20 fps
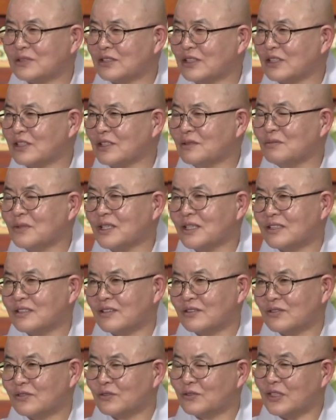부처님이
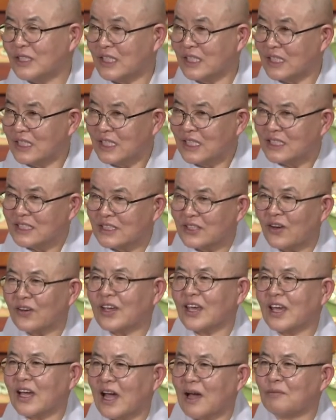우리
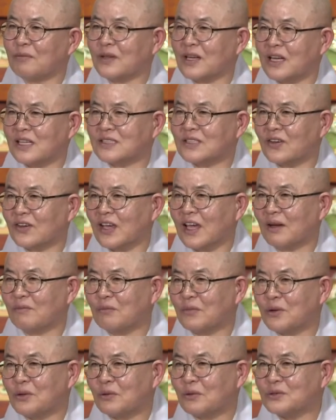성에 가비라 성에
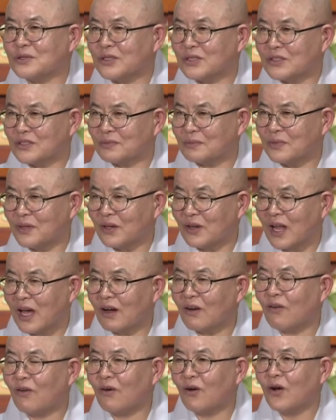한번 오셨으면
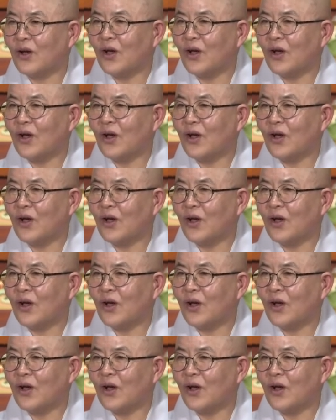하고